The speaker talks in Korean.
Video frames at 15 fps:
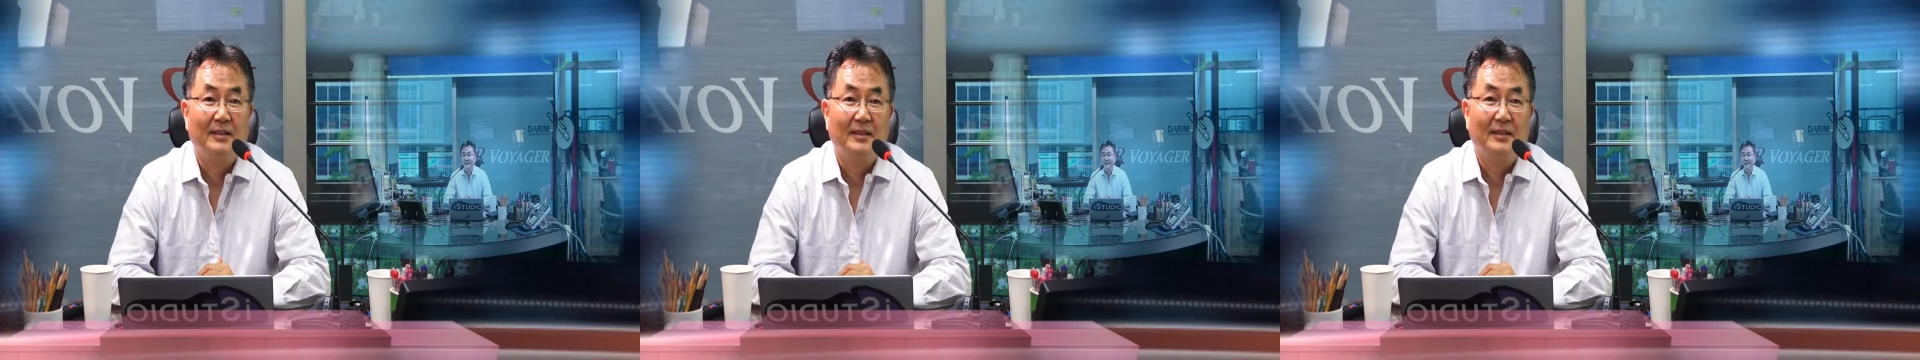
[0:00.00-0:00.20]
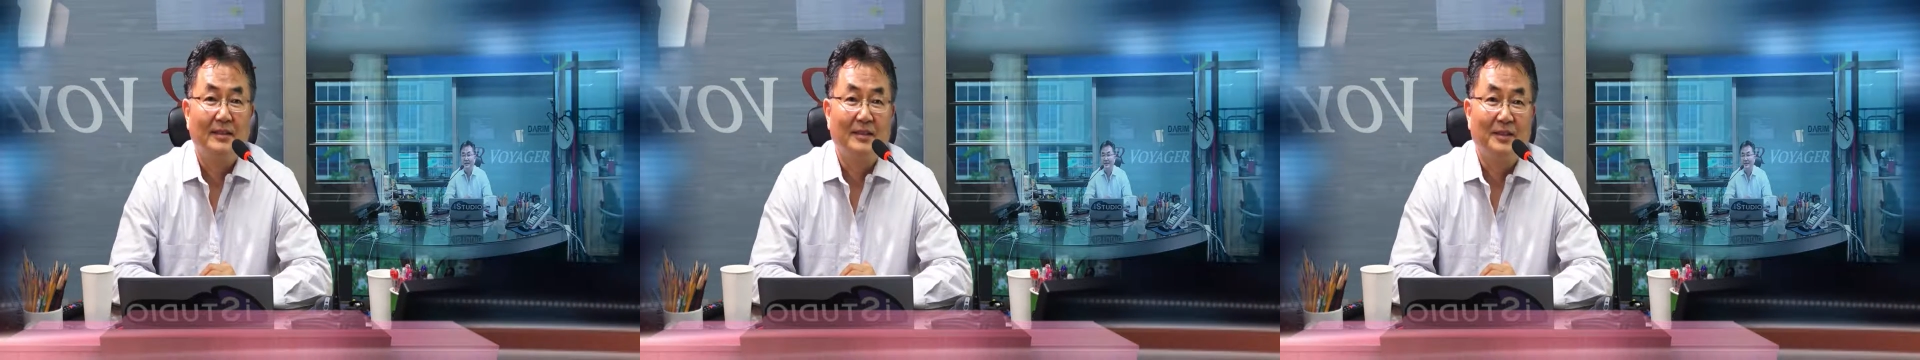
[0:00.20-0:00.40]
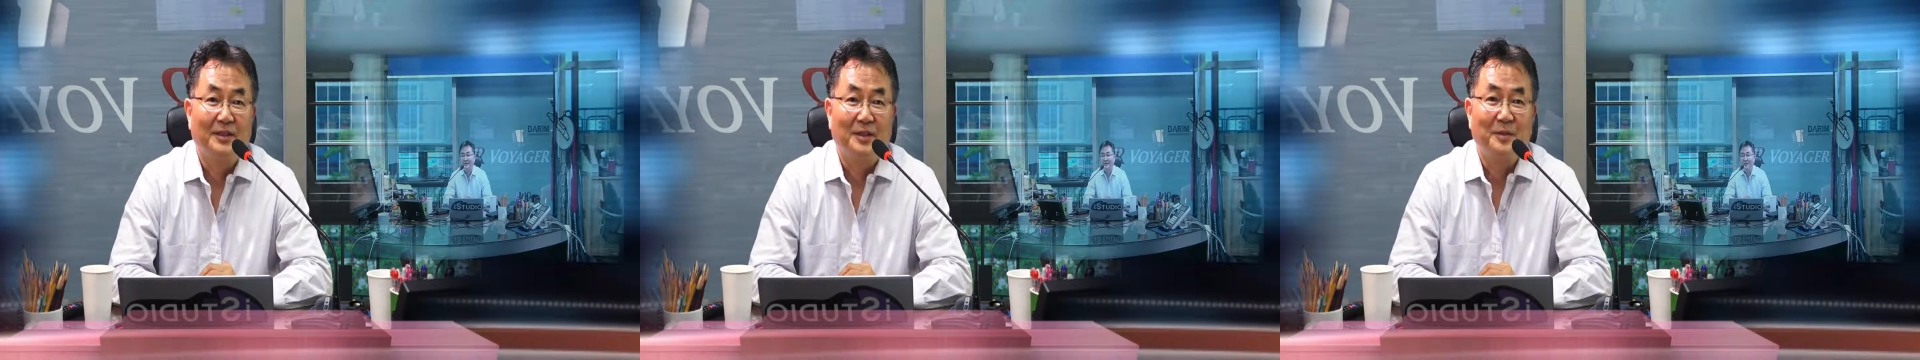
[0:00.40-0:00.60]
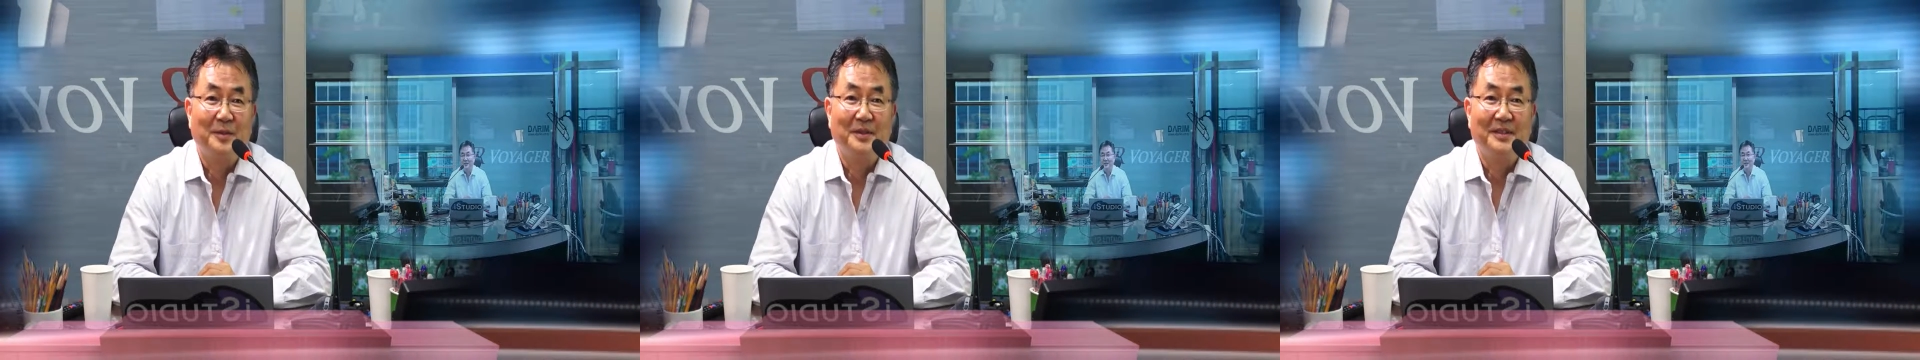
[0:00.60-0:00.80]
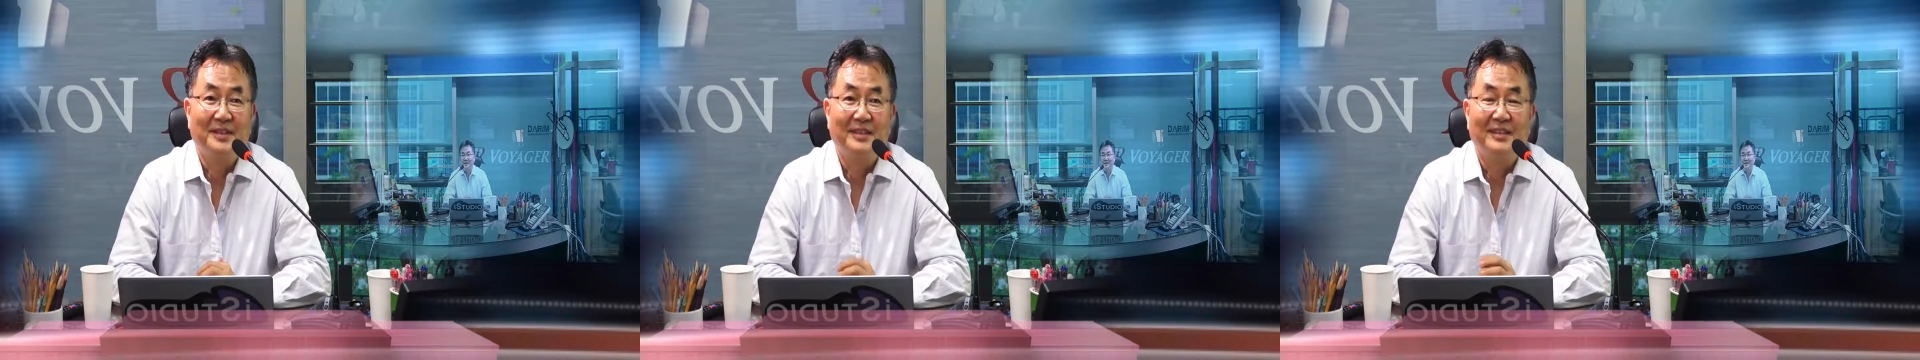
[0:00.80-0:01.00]
아,
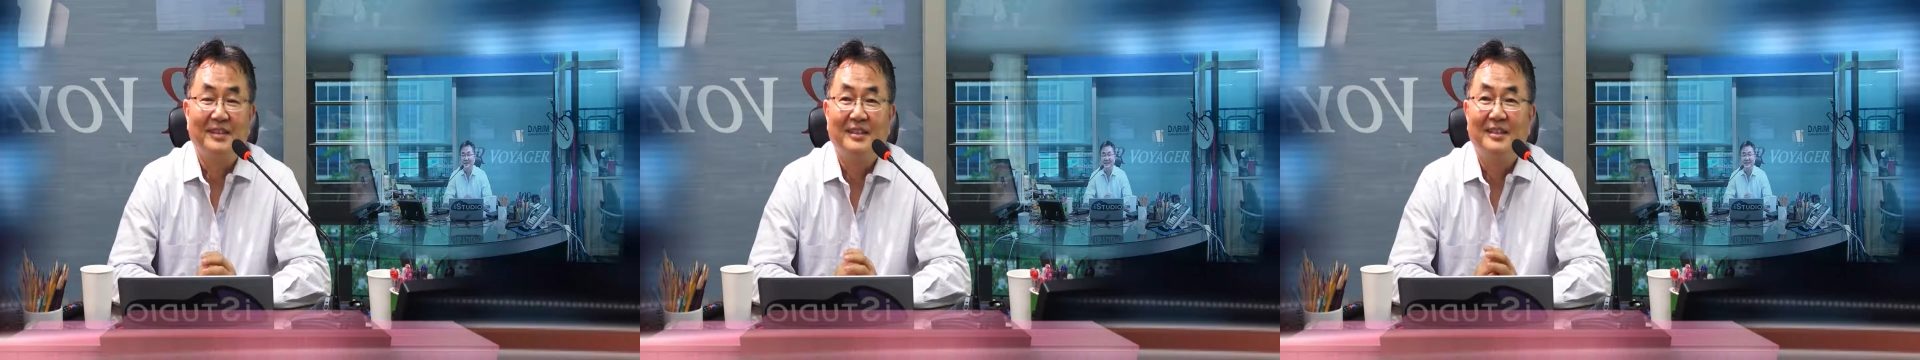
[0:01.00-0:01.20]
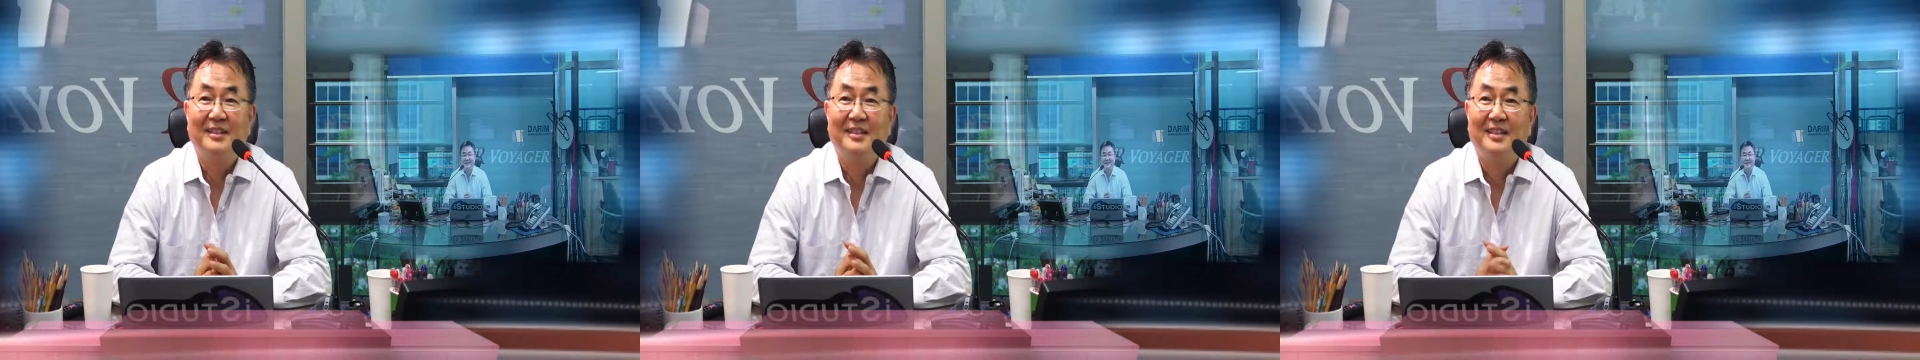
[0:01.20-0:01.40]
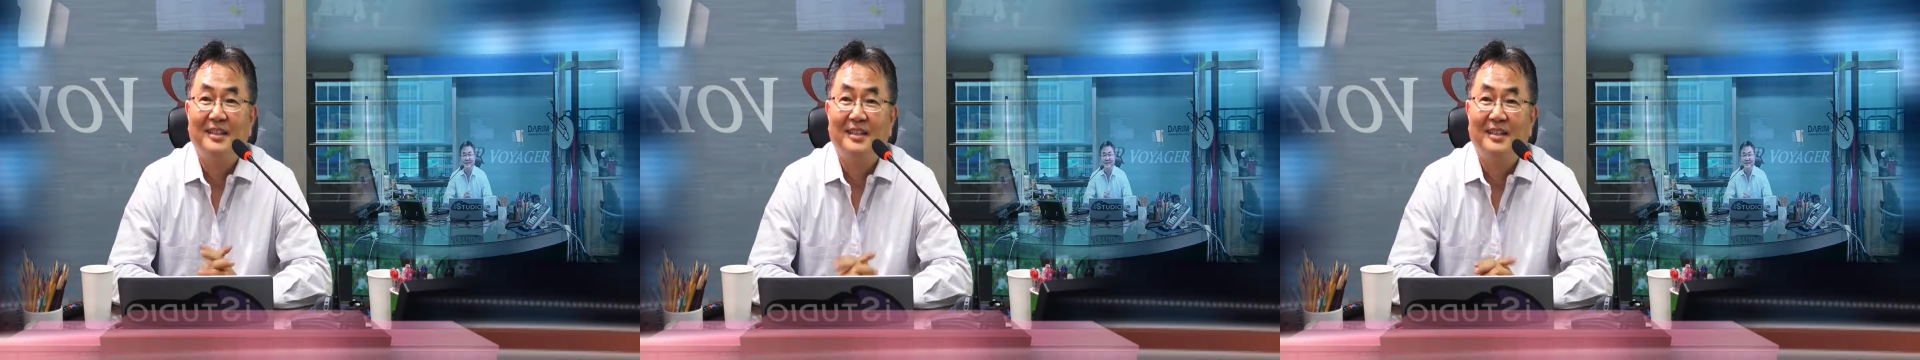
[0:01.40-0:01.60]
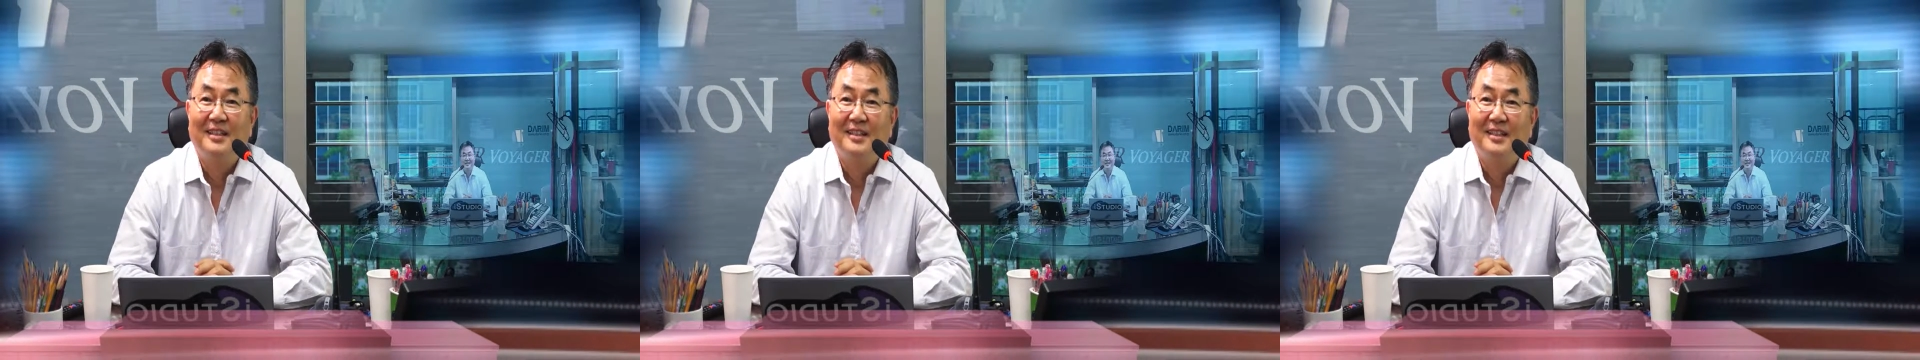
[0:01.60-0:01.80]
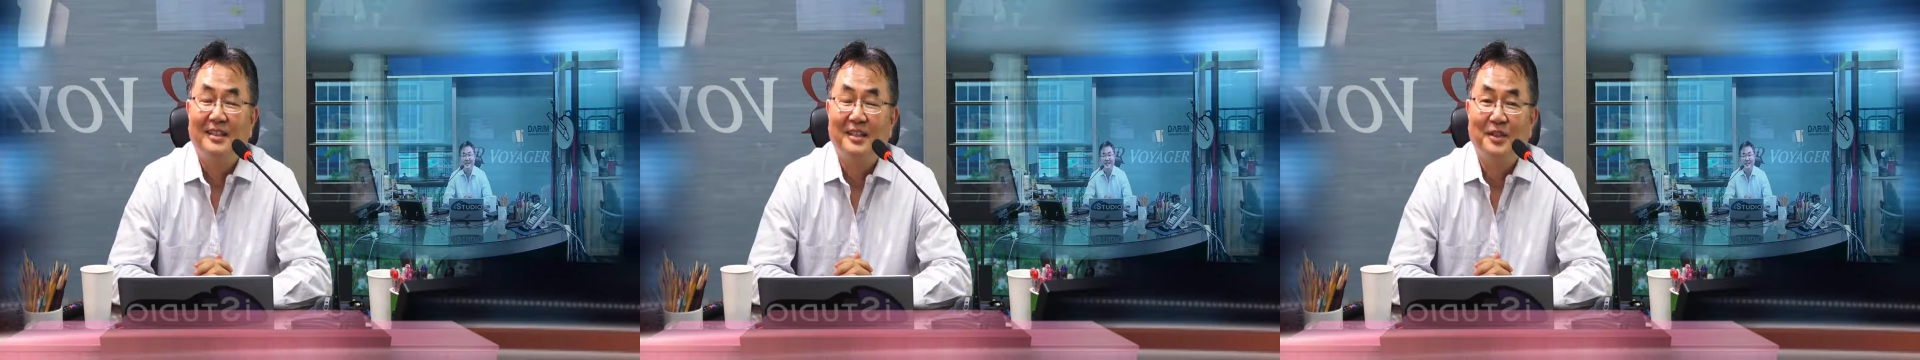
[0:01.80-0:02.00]
여러분
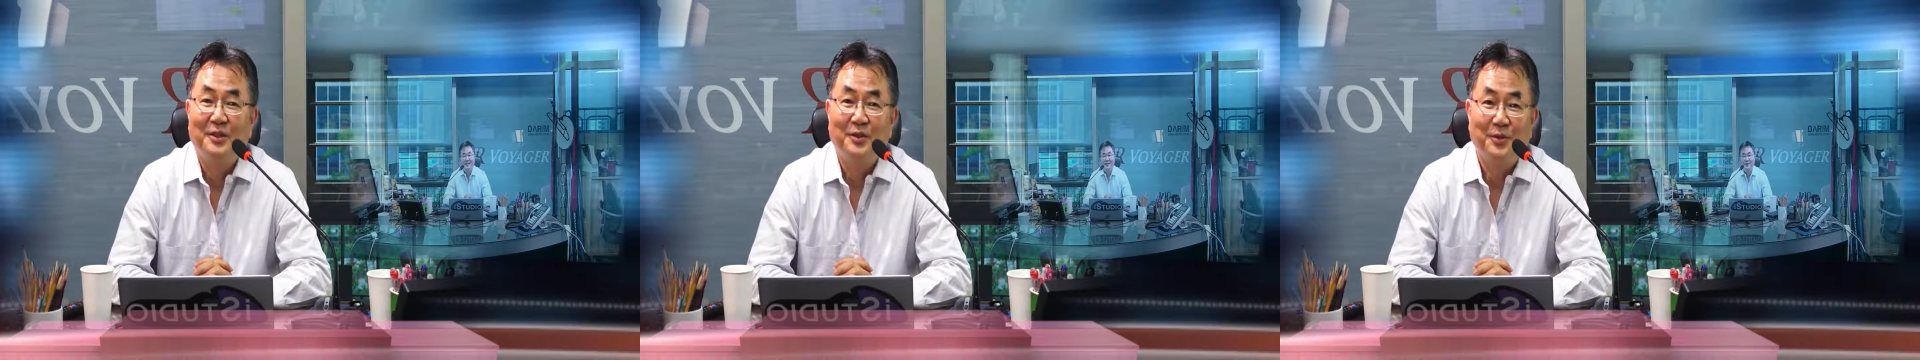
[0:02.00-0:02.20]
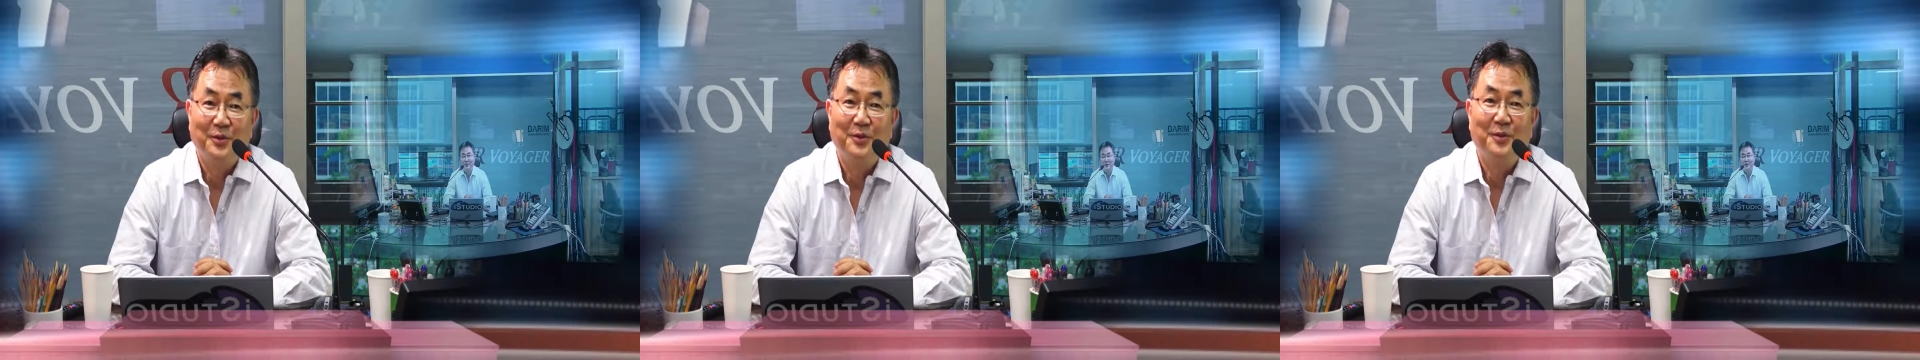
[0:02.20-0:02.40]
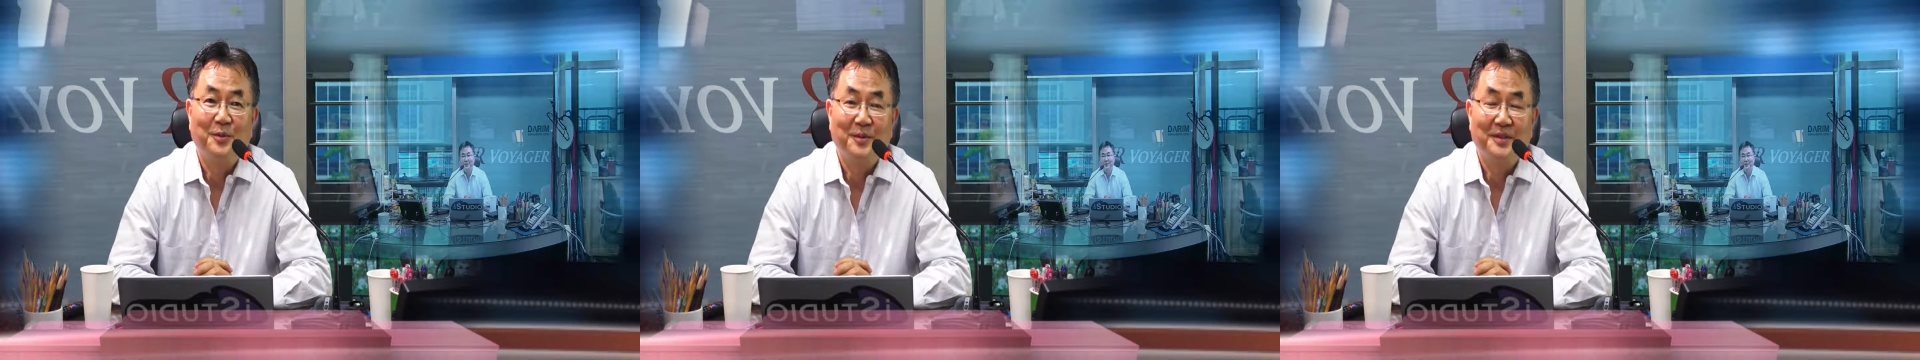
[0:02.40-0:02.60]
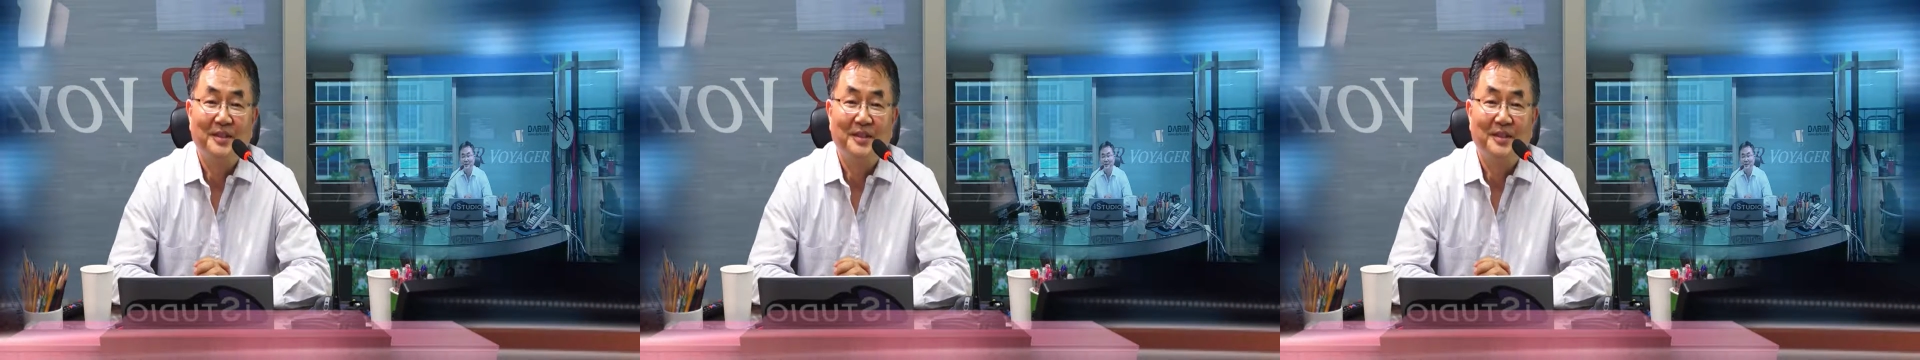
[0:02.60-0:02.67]
유튜브